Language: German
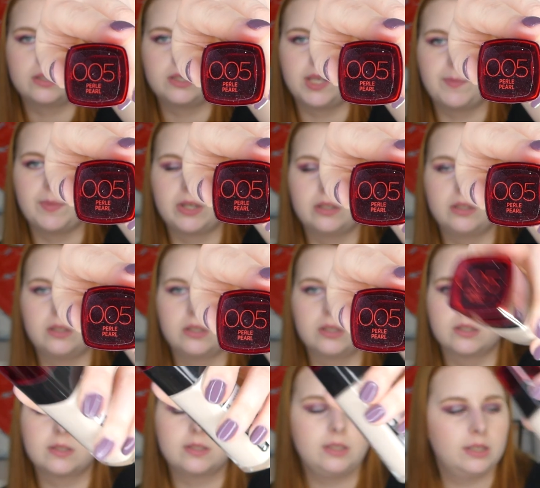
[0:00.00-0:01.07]
es jemanden
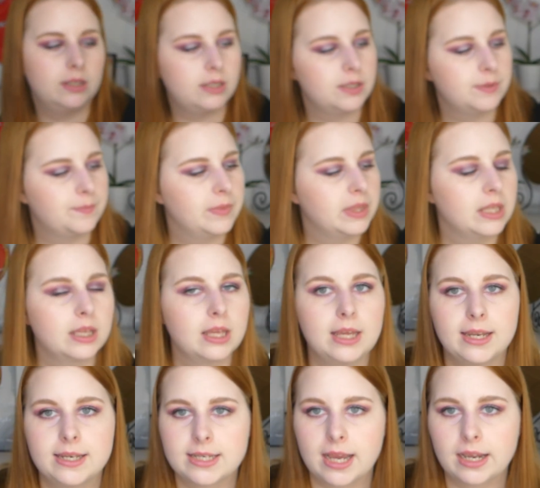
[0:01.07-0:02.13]
interessiert.
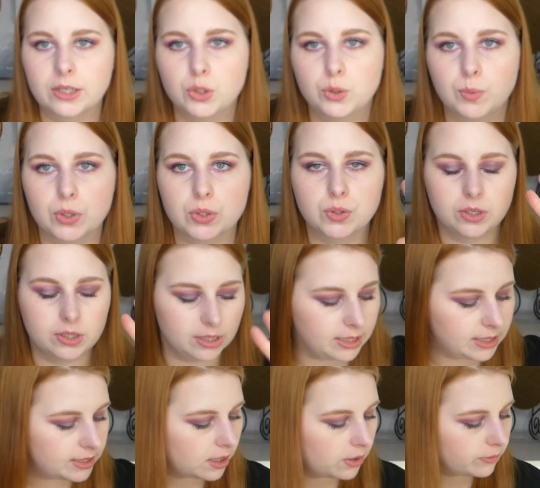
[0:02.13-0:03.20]
Trage ich übrigens heute
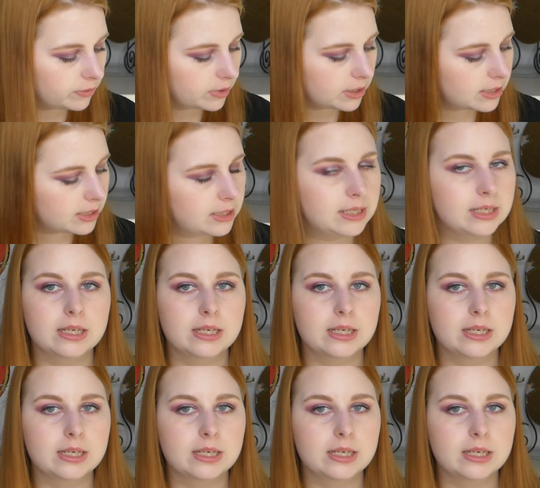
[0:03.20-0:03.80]
nicht auf dem Gesicht.